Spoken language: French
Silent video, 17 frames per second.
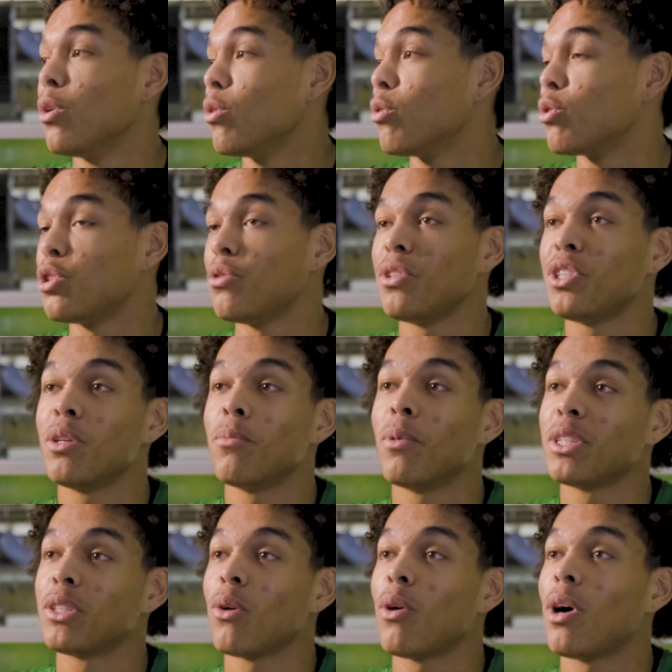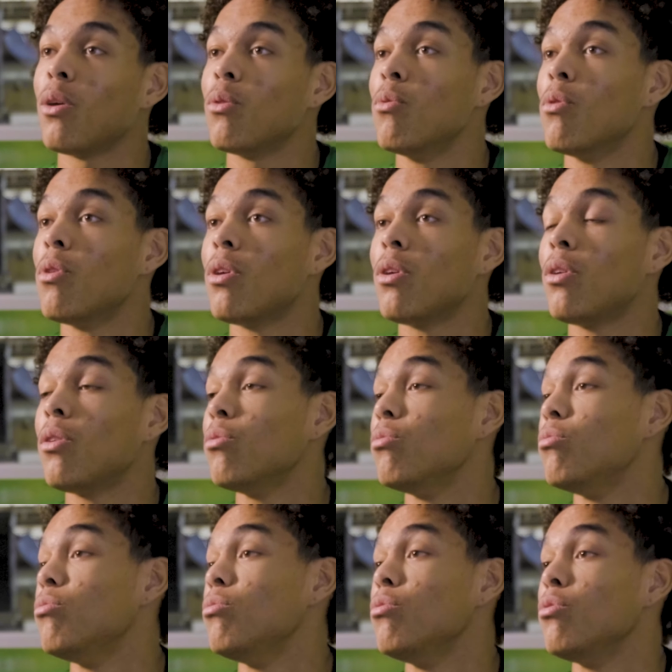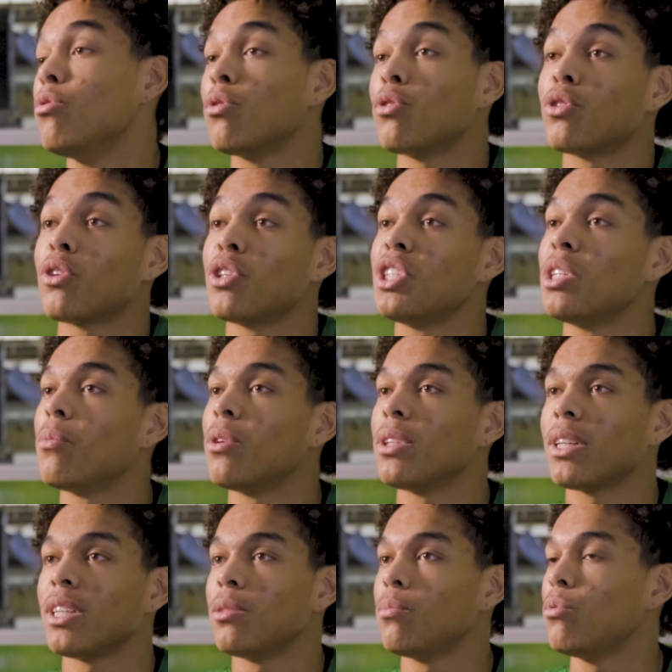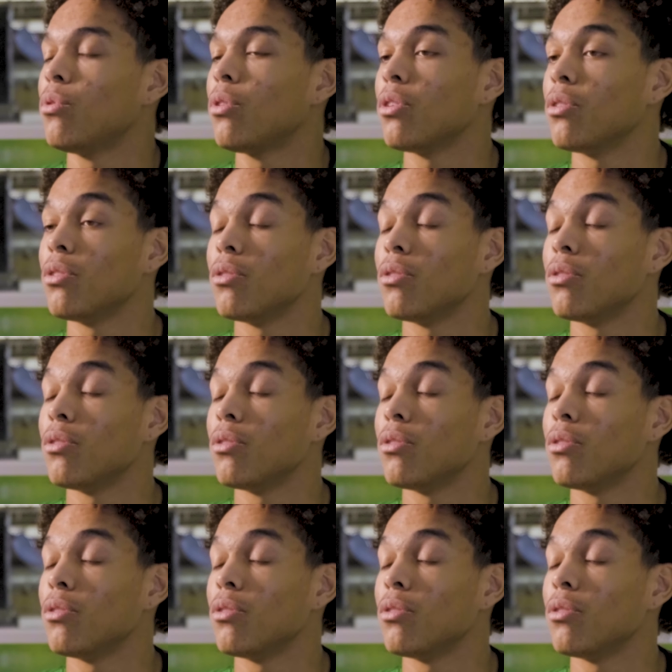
quand je vais chez ma soeur à Rouen ou quand je rentre chez moi à Strasbourg,